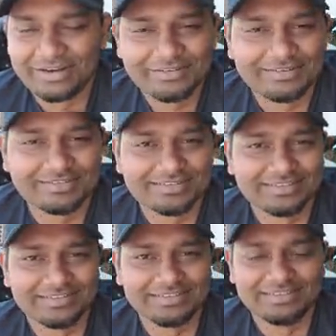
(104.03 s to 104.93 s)
வடிவேல் வந்து
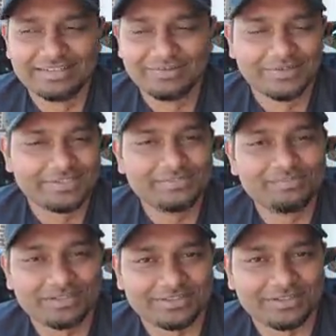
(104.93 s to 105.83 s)
ஒரு
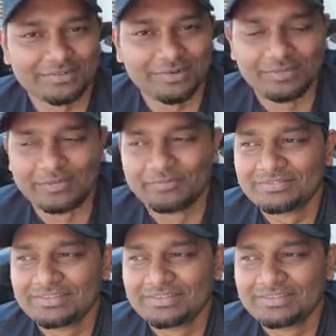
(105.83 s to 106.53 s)
ஜிம் மாஸ்டராக வருவாப்புல